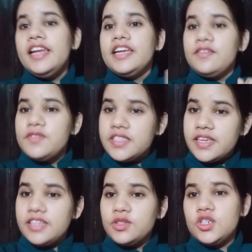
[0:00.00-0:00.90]
लेकिन
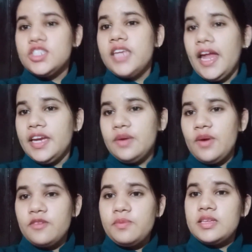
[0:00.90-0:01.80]
फ़िज़िकल एजुकेशन
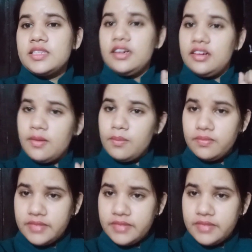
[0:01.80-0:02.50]
95 प्लस करना